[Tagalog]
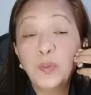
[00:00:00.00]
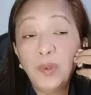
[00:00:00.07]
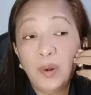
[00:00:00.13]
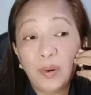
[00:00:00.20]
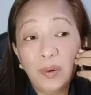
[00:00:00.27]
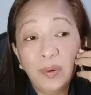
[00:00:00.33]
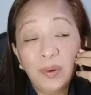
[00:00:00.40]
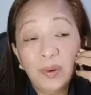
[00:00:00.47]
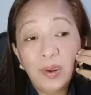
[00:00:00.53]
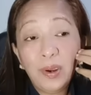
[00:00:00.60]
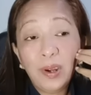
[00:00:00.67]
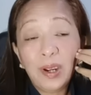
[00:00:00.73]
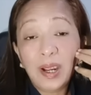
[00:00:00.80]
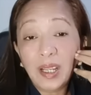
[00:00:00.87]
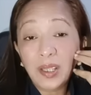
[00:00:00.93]
no?
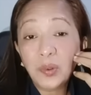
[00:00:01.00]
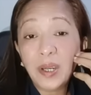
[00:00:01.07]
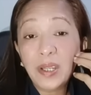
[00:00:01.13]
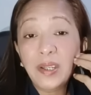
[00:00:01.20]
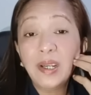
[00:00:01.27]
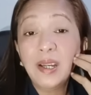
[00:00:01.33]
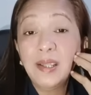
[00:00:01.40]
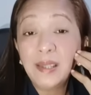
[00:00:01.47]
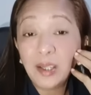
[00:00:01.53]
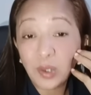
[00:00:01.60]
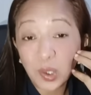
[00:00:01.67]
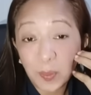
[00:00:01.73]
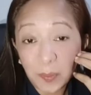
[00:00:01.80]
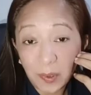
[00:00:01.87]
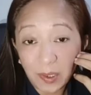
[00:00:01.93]
At yung ganyan ay hindi ko
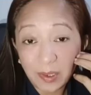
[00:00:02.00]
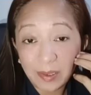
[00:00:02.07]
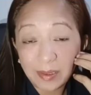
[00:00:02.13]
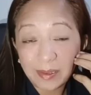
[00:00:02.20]
support.